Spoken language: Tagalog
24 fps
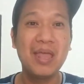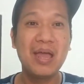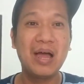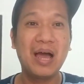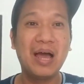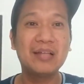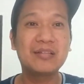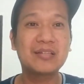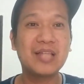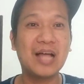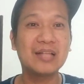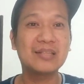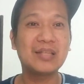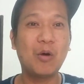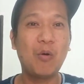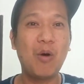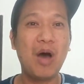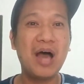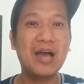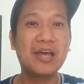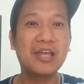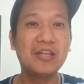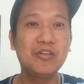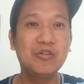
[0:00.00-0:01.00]
ay
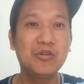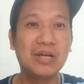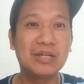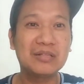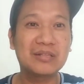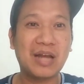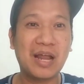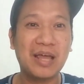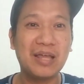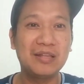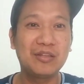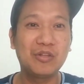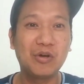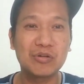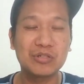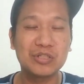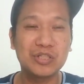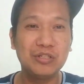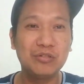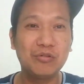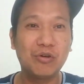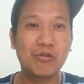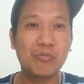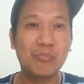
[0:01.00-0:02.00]
tatawagin nyo ng traitor
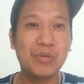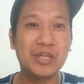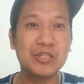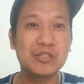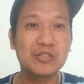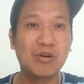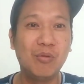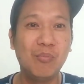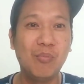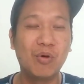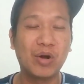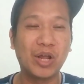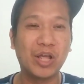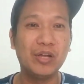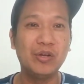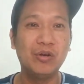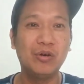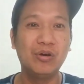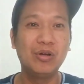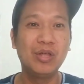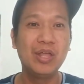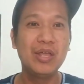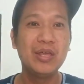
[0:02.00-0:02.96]
si Yorme Isko Moreno.